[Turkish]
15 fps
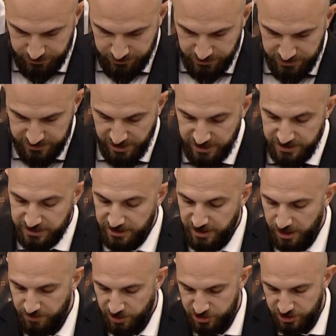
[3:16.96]
Sayın
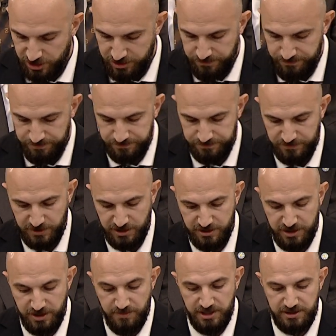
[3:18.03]
Genel Başkanım,
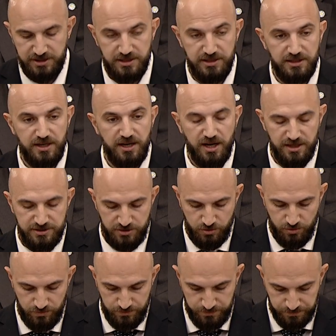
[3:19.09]
kıymetli
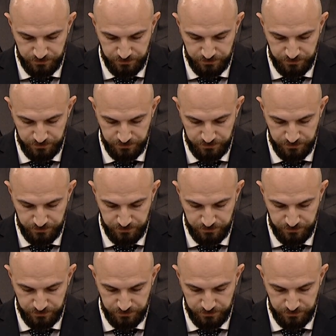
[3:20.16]
Hazirun,